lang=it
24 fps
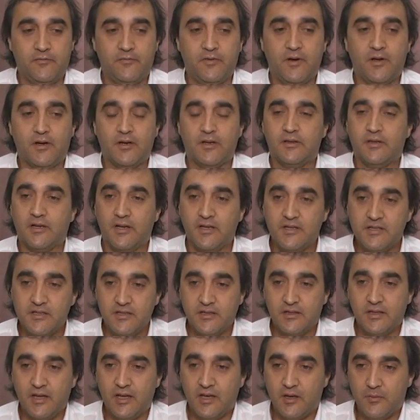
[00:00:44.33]
far
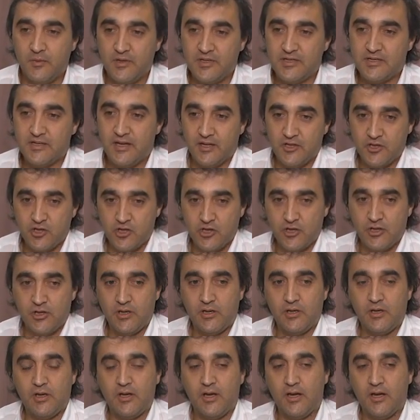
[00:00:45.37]
transitare messaggi